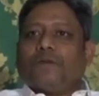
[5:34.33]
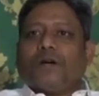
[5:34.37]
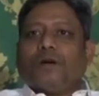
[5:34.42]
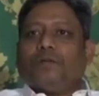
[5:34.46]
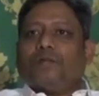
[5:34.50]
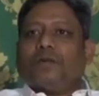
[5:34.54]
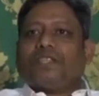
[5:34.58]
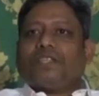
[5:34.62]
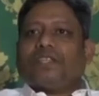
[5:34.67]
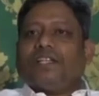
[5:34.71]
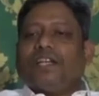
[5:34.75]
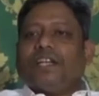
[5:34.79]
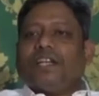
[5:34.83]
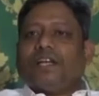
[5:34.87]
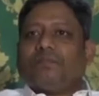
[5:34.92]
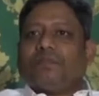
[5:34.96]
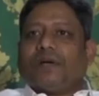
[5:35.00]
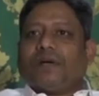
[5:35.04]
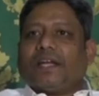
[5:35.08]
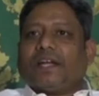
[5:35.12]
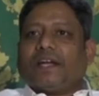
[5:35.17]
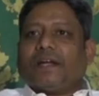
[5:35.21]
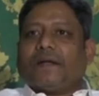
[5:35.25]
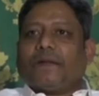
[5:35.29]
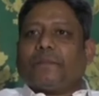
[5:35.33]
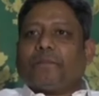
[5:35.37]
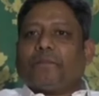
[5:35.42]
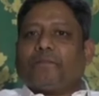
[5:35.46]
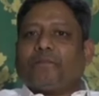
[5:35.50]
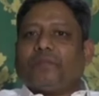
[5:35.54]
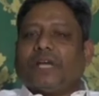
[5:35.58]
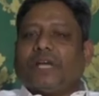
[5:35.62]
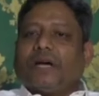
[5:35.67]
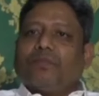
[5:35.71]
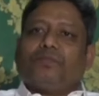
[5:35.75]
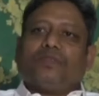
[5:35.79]
बहुमत नहीं ला पाएगा
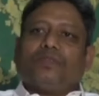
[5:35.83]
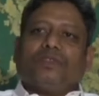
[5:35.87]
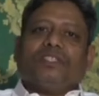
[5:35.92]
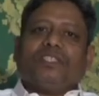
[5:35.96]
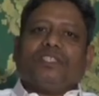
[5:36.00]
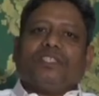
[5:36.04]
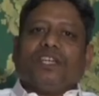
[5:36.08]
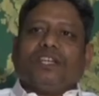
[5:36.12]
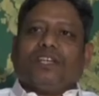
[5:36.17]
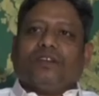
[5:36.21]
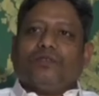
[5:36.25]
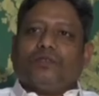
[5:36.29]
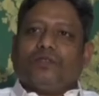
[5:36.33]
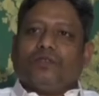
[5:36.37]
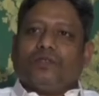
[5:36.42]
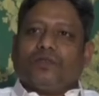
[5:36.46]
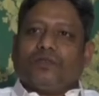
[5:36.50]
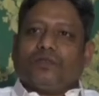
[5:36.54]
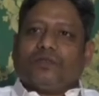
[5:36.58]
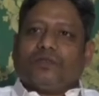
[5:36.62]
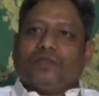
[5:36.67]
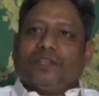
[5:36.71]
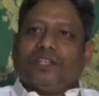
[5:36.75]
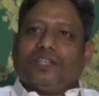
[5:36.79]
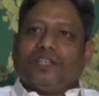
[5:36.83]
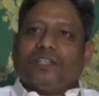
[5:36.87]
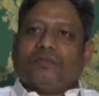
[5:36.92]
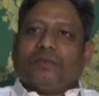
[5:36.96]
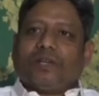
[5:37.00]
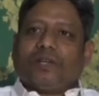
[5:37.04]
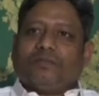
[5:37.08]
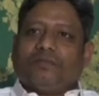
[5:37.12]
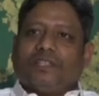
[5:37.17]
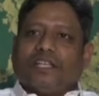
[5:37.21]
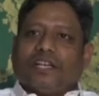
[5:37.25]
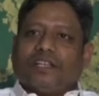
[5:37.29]
हम तो जीतेंगे हुजूर
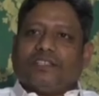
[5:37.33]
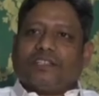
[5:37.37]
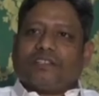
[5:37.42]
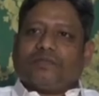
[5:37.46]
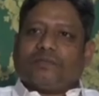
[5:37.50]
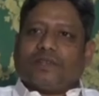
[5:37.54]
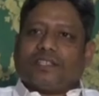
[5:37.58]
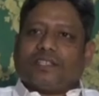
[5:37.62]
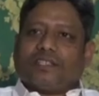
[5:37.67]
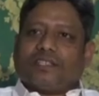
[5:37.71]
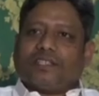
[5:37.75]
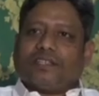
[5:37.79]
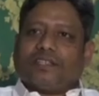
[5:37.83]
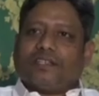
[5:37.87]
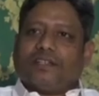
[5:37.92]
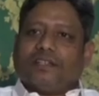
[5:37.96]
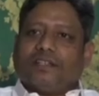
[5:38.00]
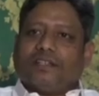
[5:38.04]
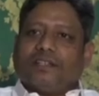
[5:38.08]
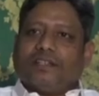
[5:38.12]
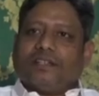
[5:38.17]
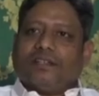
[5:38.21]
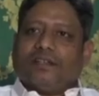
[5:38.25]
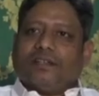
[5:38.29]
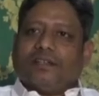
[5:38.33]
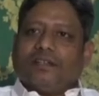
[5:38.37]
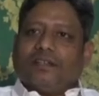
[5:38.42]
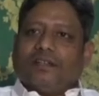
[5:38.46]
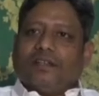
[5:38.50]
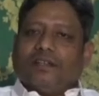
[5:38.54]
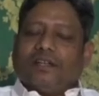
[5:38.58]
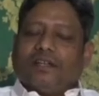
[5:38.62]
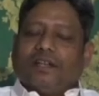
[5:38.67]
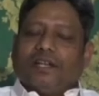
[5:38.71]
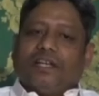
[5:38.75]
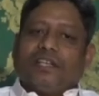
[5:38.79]
लिटीपड़ा विधानसभा से
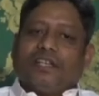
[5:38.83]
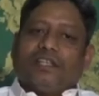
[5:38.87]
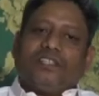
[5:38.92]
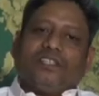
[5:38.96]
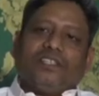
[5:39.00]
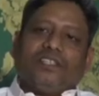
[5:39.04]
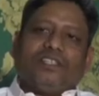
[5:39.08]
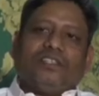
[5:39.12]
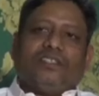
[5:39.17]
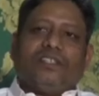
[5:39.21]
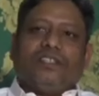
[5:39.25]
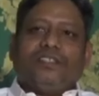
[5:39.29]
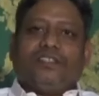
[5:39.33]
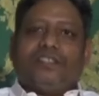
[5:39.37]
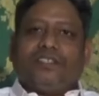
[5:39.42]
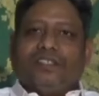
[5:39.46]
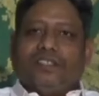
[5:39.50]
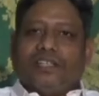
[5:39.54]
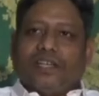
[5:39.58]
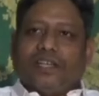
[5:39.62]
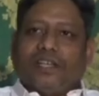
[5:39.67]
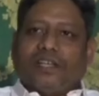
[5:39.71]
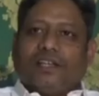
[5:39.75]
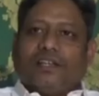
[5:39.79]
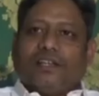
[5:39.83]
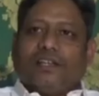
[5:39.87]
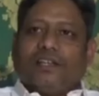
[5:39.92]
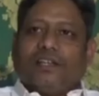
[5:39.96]
लेकिन जिस दिन जीते